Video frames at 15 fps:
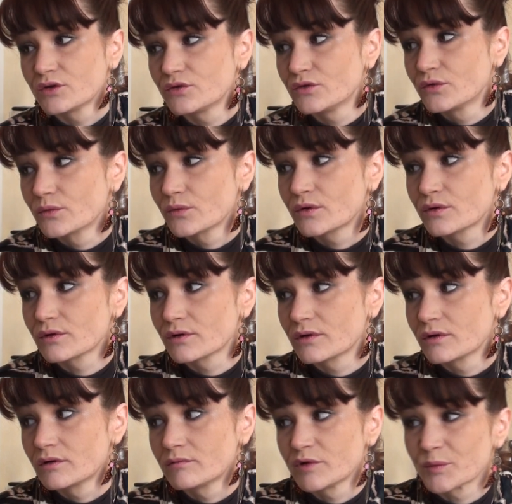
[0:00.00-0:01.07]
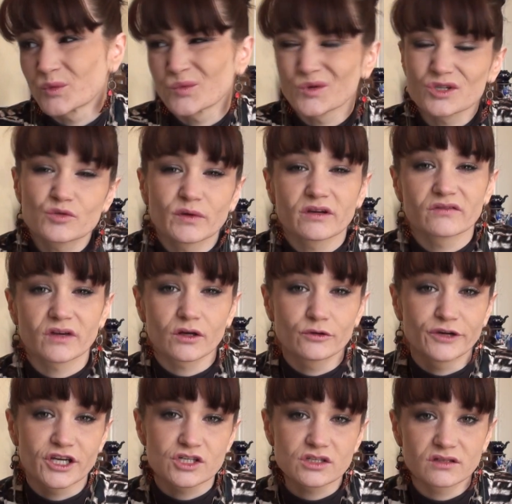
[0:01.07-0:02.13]
Donc, euh, mais bon, moi je préfère lui
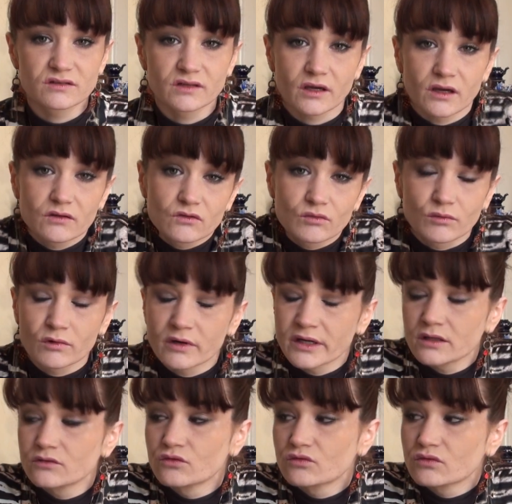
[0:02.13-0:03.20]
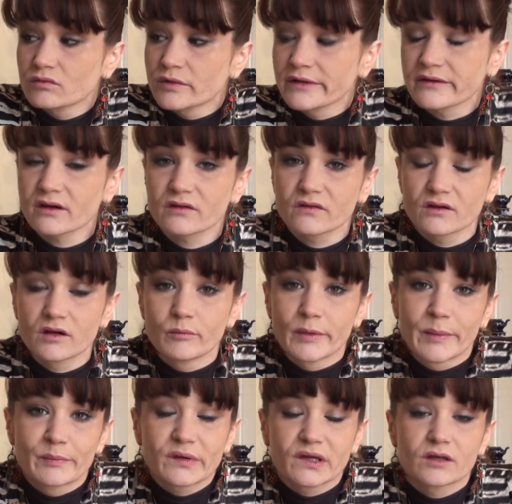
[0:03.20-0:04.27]
acheter directement elle. De toute manière, c'est le
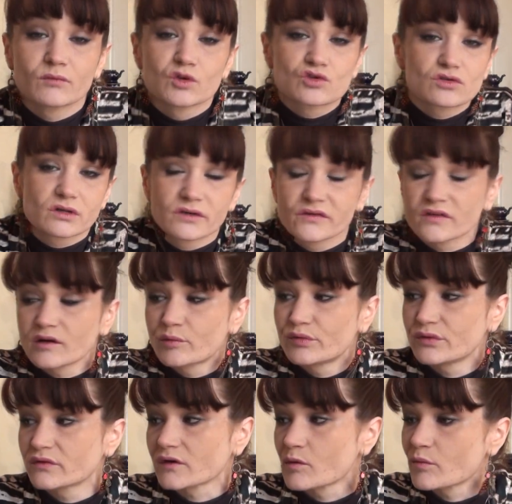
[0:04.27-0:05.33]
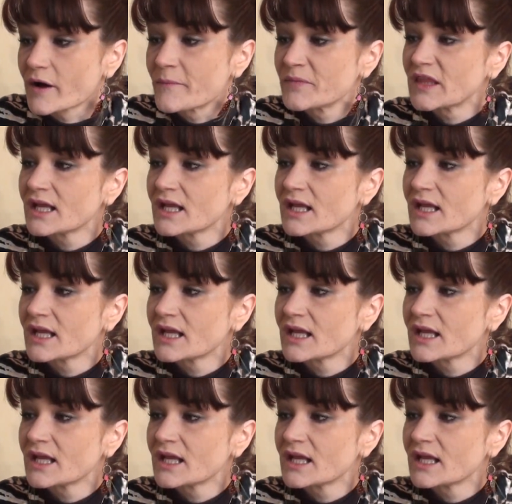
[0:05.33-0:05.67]
même prix, mais je trouve ça plus sympa.